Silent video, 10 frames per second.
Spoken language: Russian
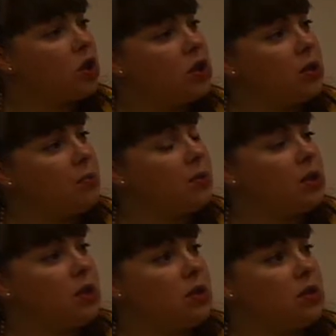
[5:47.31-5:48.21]
нас же там
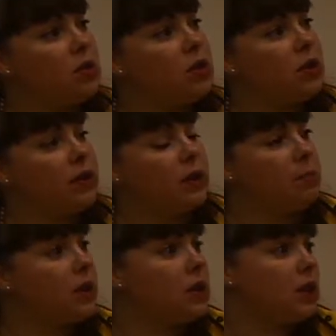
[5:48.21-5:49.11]
полнослойно в этом,
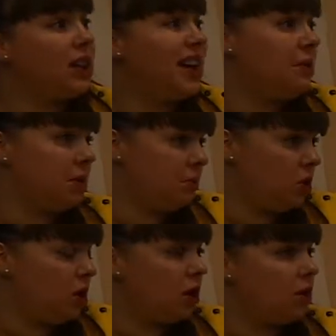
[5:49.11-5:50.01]
при латеральном
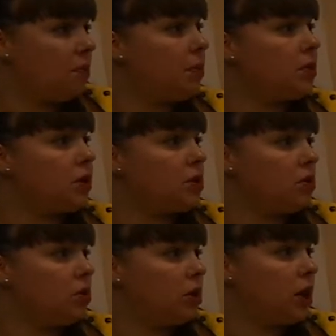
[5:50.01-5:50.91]
смещении там
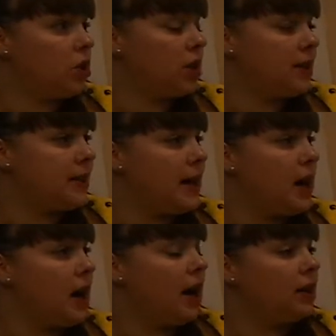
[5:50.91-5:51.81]
полнослойная часть.
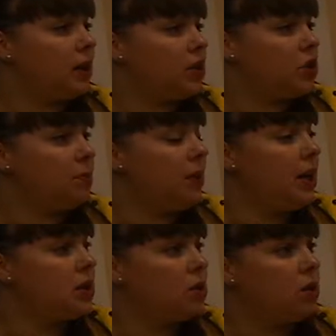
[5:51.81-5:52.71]
Она
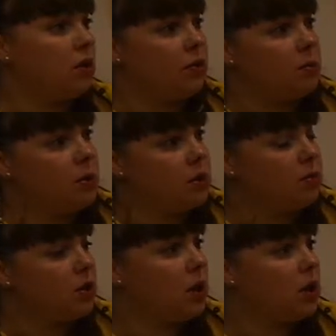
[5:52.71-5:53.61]
расщепляется только в области
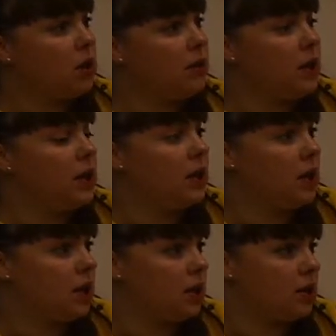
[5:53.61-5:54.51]
мукогенгивальной
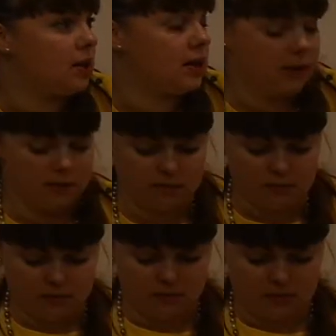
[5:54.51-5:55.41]
границы. Угу.